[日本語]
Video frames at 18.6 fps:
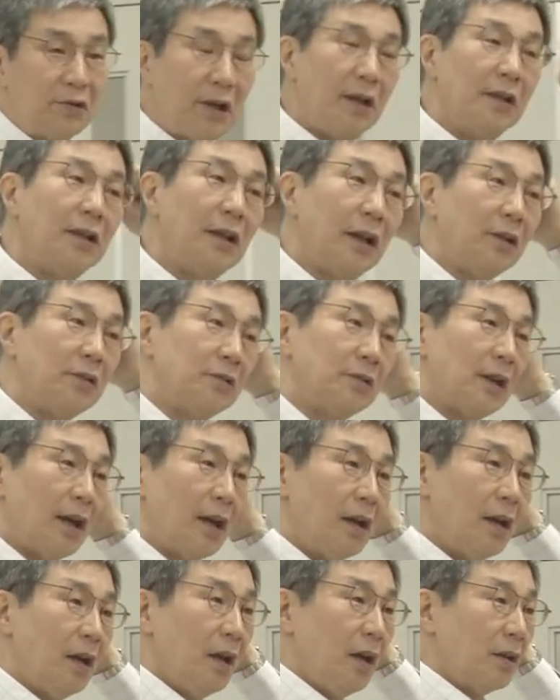査があるんだけど
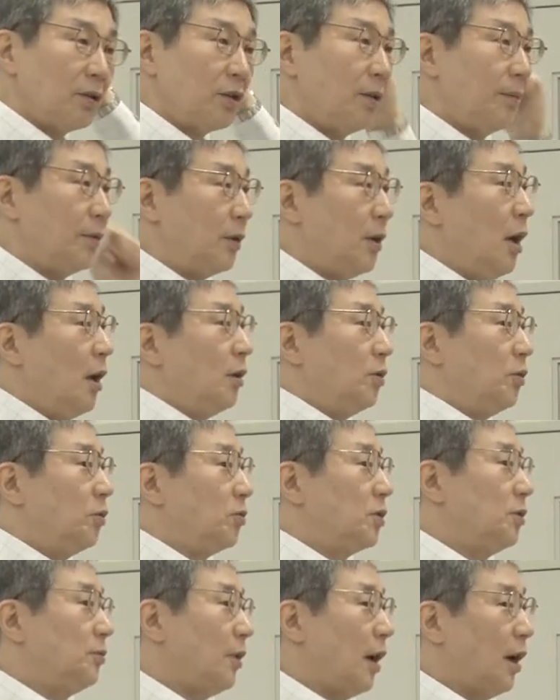さ、例えば日
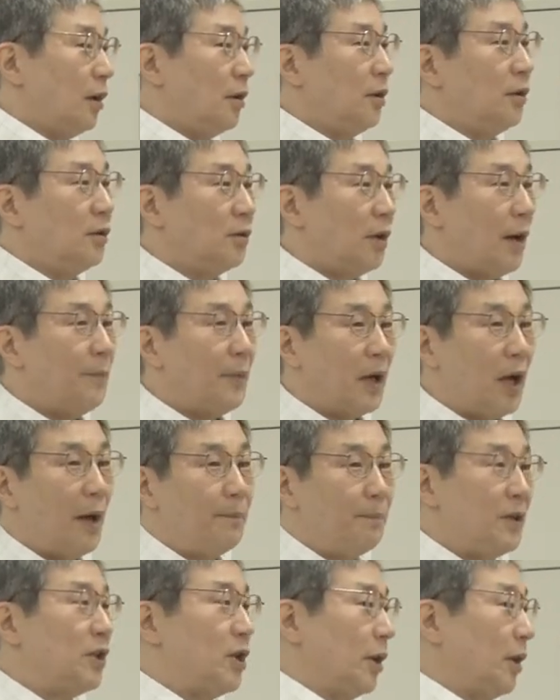本人はあんまり
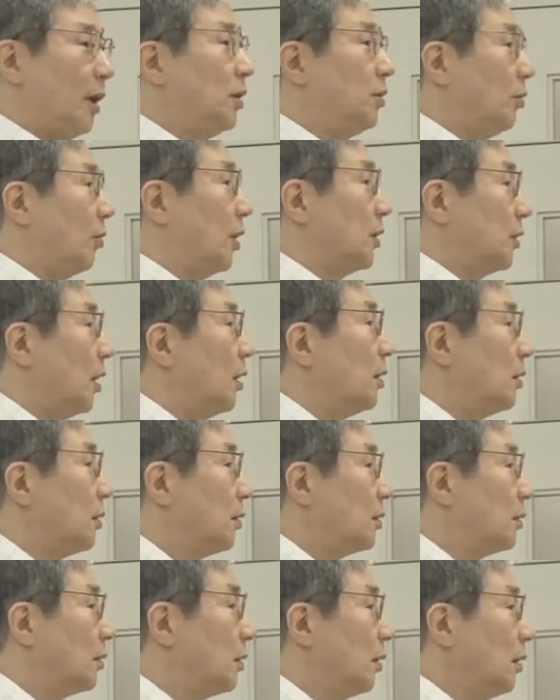ハッピーじゃないとかさ、
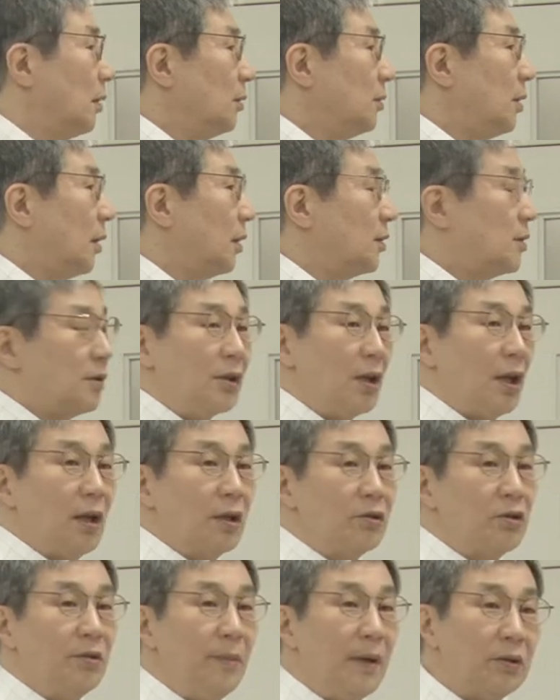生
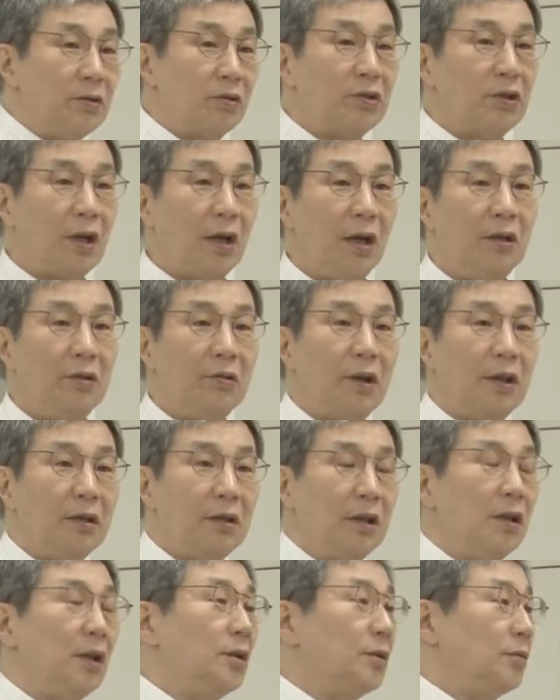活に満足してないとかっ
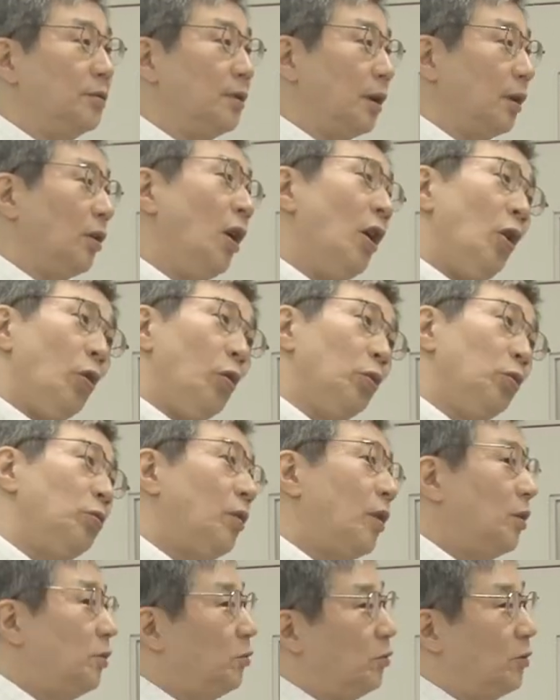て出てくるんだけど、本
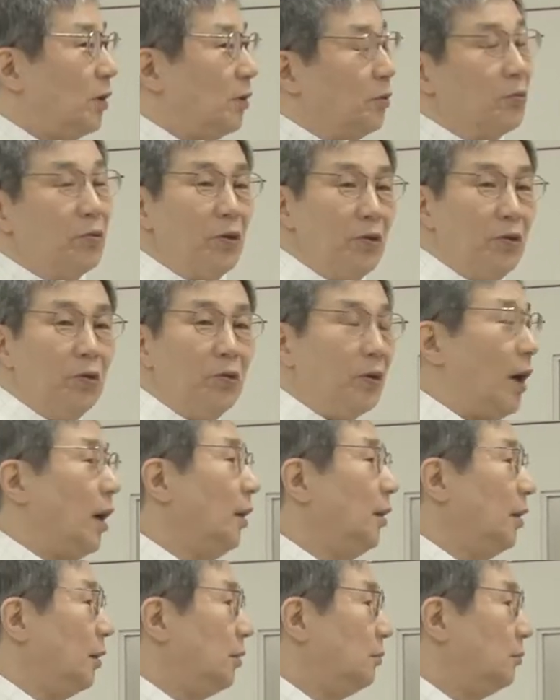当かどうかってこれよく分
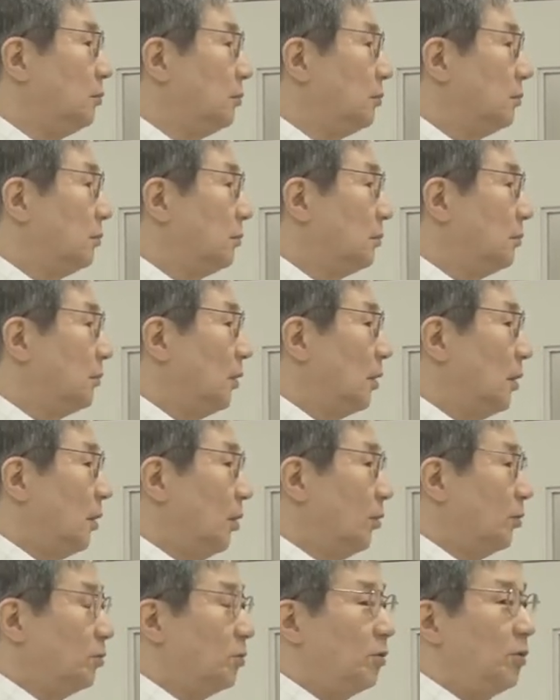かんない。
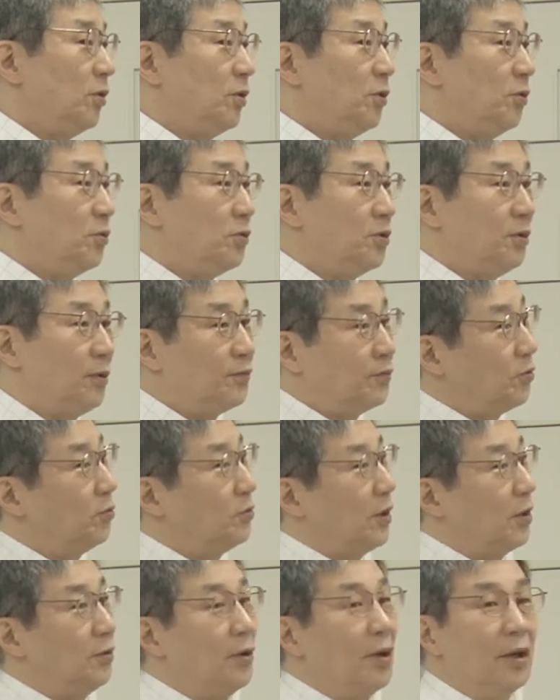本当に日本人は不
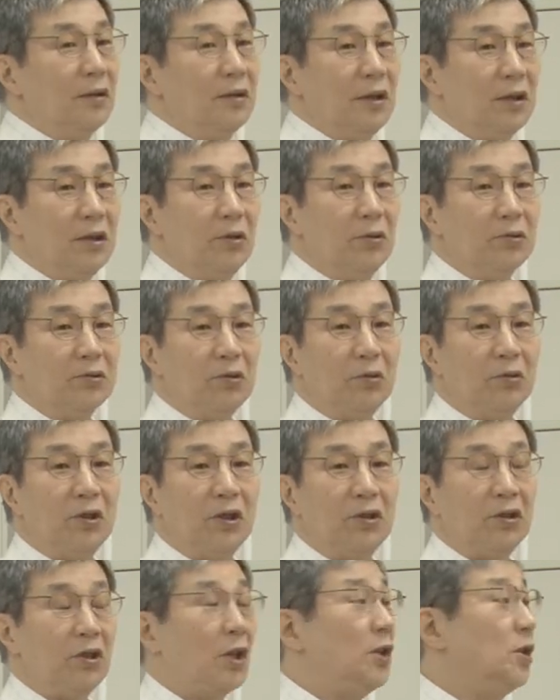幸なのかって議論をそこ
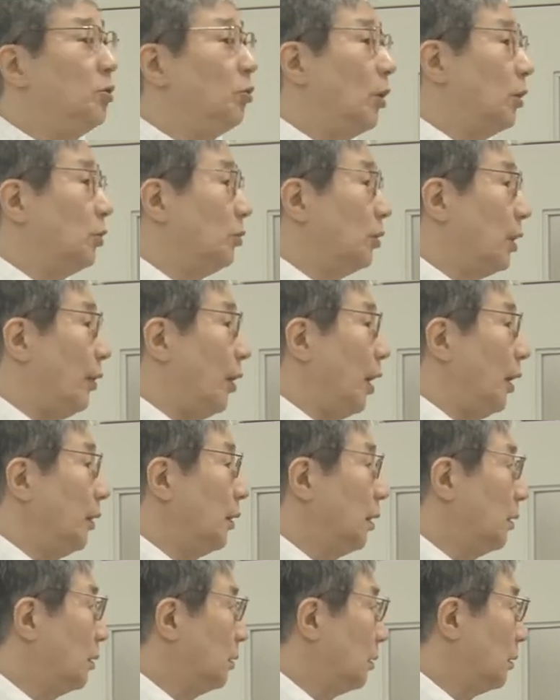でしていいのかどうか分かんない。